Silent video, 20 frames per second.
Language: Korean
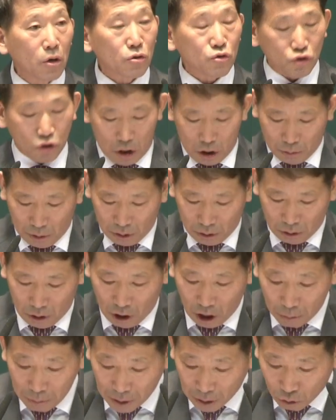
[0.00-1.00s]
주님은
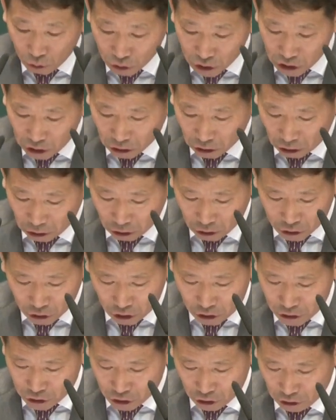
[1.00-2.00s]
엄히 꾸짖었던
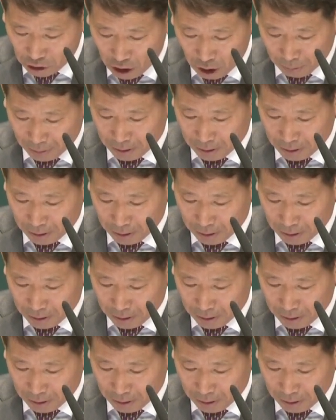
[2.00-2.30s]
것을 생각해